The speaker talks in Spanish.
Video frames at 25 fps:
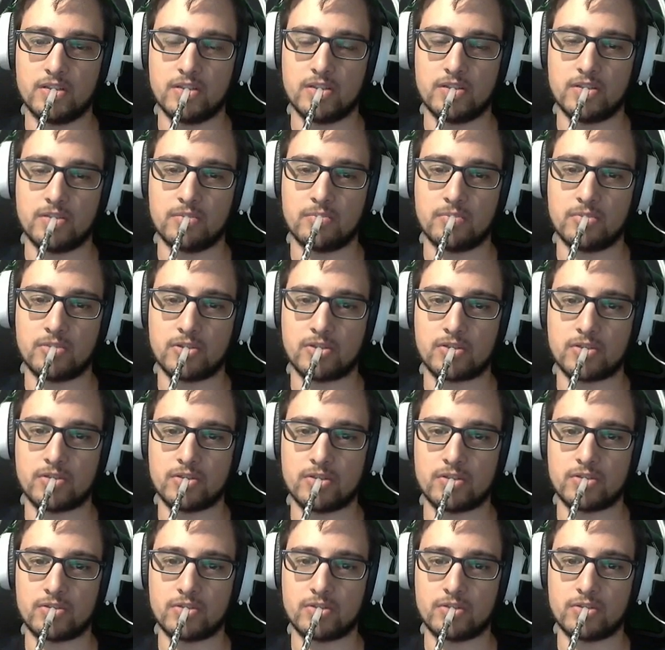borro
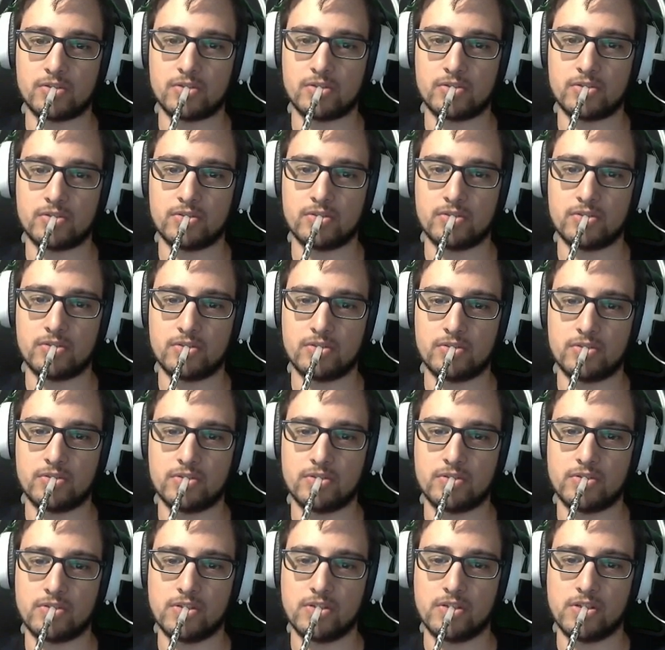esto.
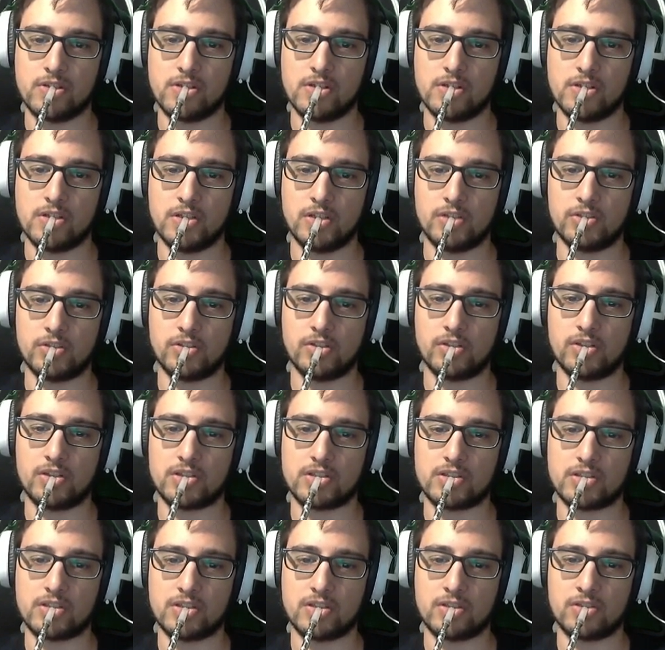
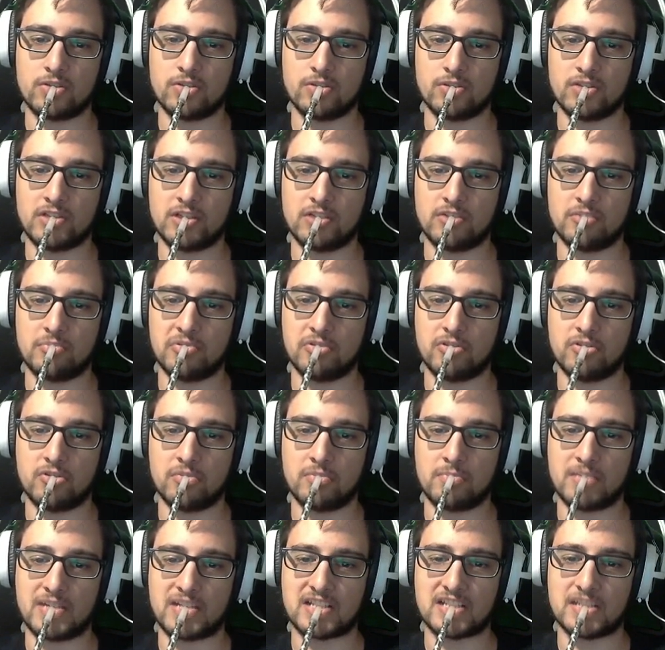Entonces esto ya lo puedo
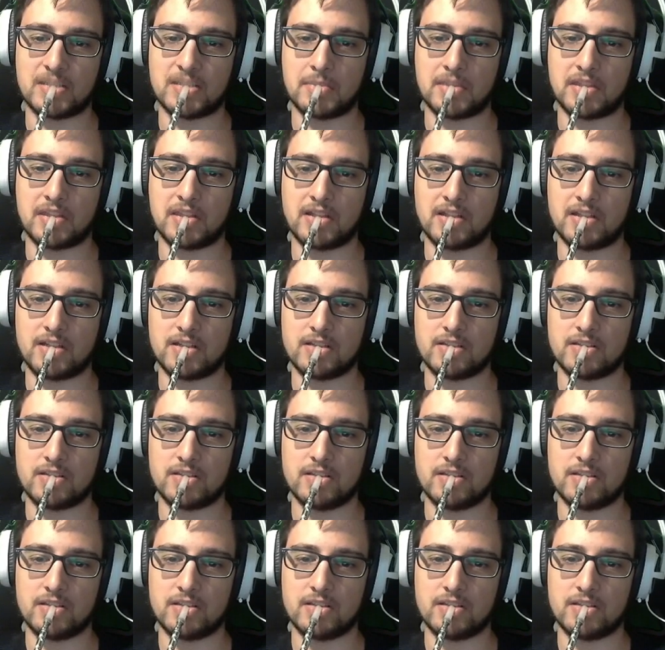maximizar